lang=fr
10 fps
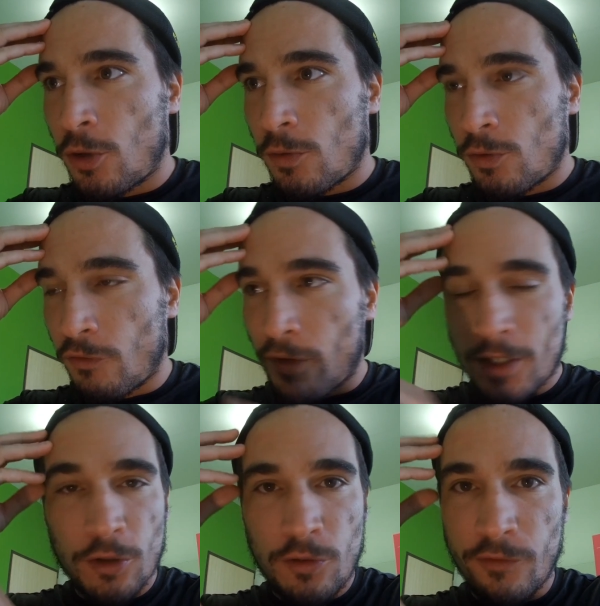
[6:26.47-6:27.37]
Je vois ce
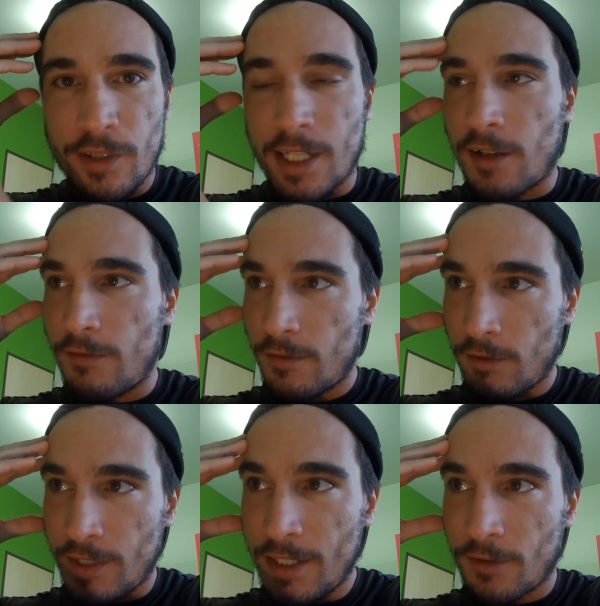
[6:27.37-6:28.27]
que tu veux dire en,
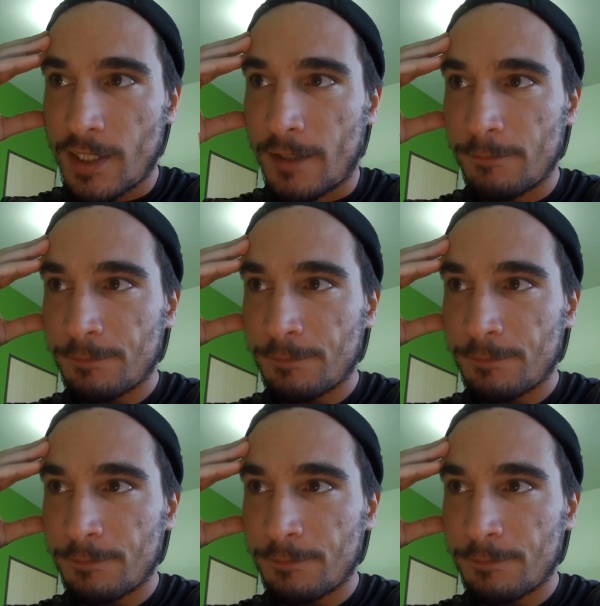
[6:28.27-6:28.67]
disant ça.